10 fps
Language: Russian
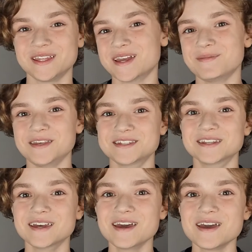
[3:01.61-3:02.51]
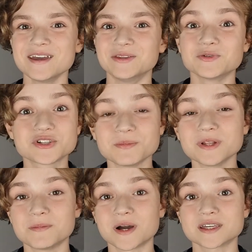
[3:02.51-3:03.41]
не обидит. И нужно
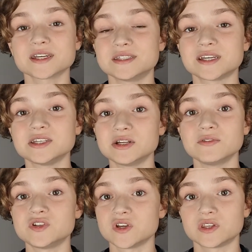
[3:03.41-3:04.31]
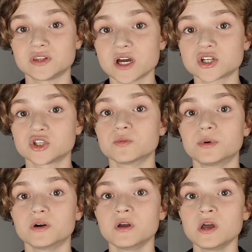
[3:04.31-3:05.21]
было показать зрителю все это так,
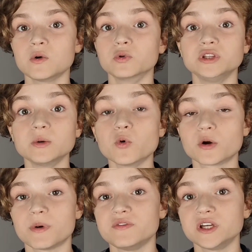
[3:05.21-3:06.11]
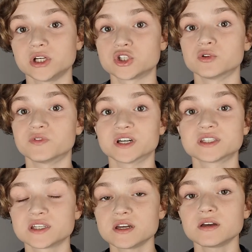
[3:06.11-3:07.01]
чтобы он не мог поверить, что в
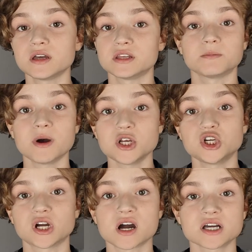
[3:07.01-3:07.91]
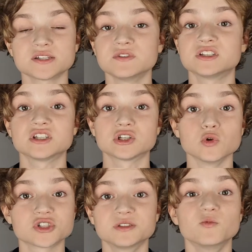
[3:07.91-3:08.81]
конце этот мальчик оказывается
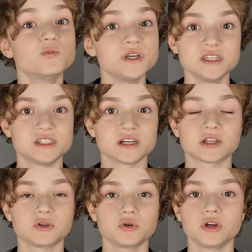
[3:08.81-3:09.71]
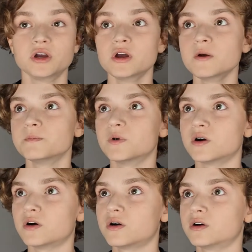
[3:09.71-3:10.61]
злостным убийцей, который э,
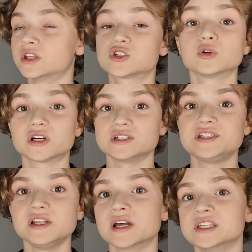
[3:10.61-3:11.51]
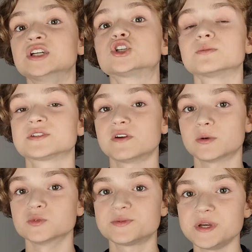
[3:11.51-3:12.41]
настолько сильно одержим своим
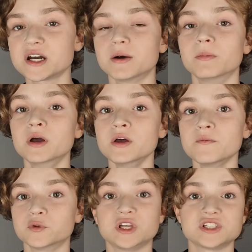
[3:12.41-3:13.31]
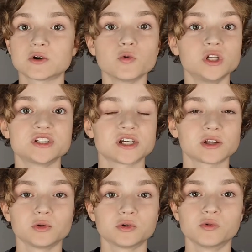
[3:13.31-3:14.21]
успехом. Вот если Коля из
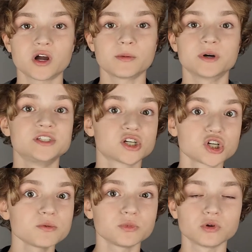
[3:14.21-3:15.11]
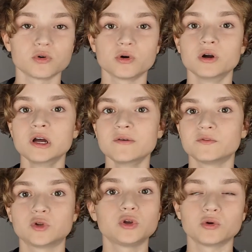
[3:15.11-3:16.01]
Орленка, он как бы одержим, но
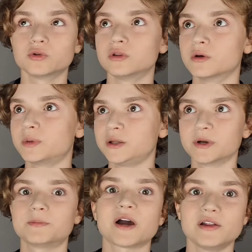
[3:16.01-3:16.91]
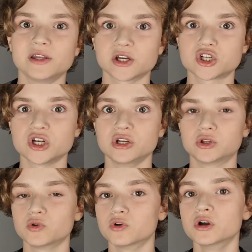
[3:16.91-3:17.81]
в итоге он принимает правильное решение,
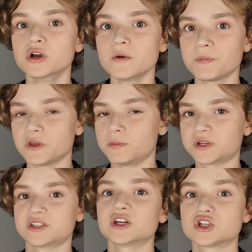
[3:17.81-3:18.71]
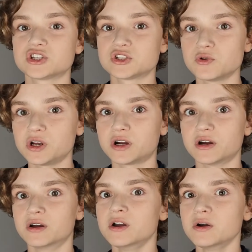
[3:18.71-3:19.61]
то а, персонаж из
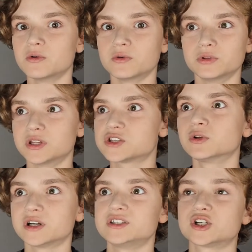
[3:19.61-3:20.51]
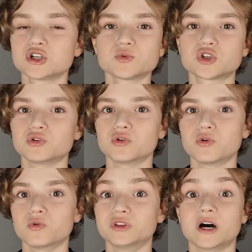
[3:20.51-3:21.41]
историка, он настолько одержим, что
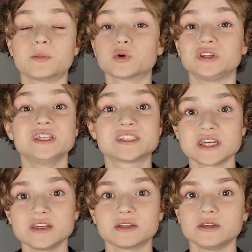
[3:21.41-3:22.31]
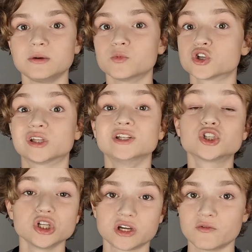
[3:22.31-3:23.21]
он, наоборот, не ценит и может
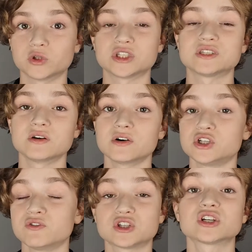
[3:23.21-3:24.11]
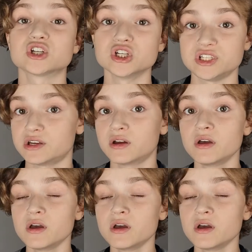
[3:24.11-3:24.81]
лишить кого-то а, человеческой жизни.